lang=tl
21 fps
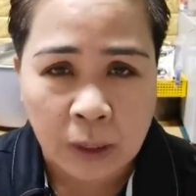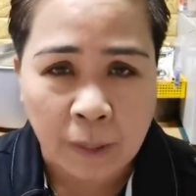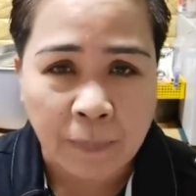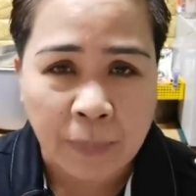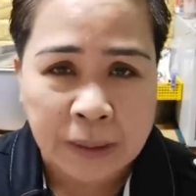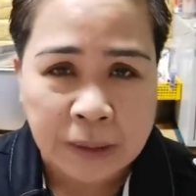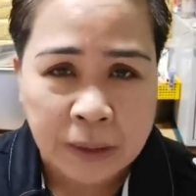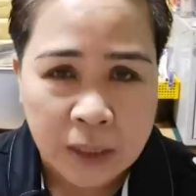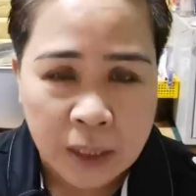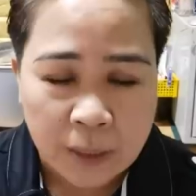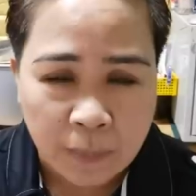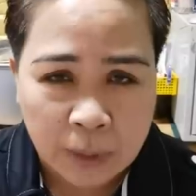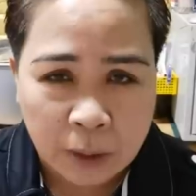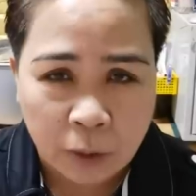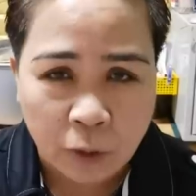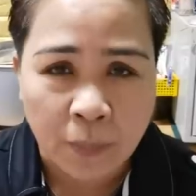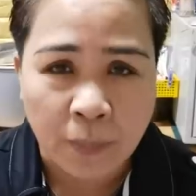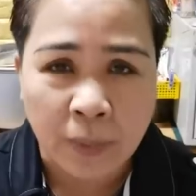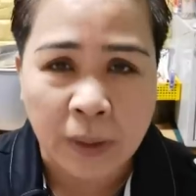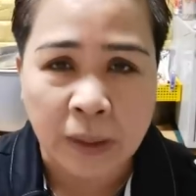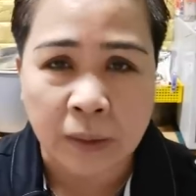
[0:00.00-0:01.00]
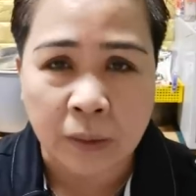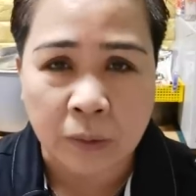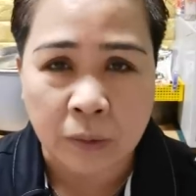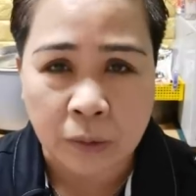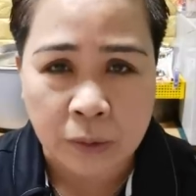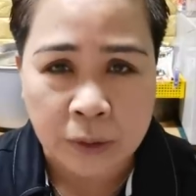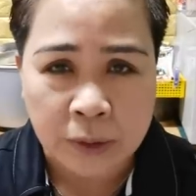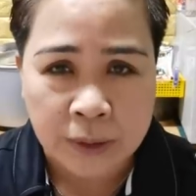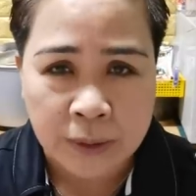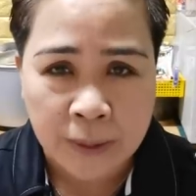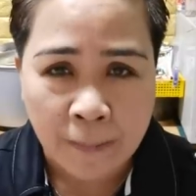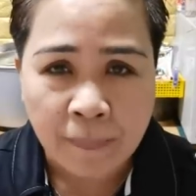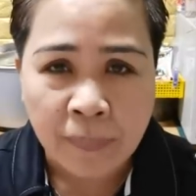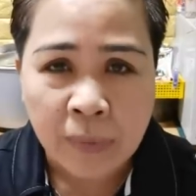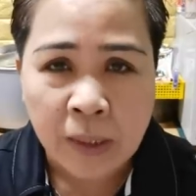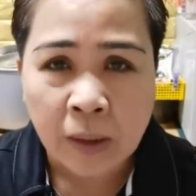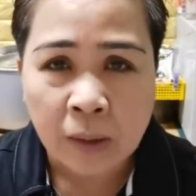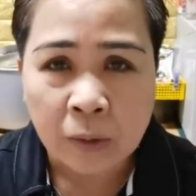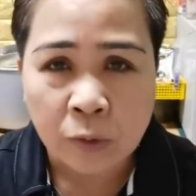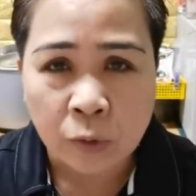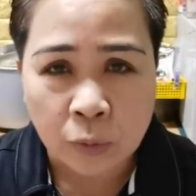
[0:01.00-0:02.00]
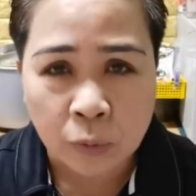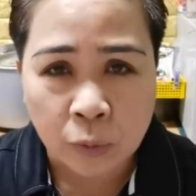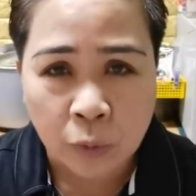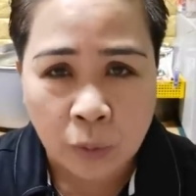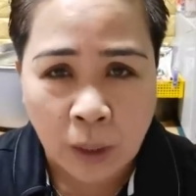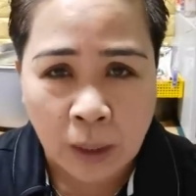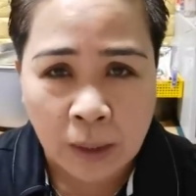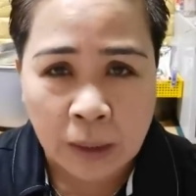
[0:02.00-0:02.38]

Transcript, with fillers: Uh, Pacifico Marcos tuto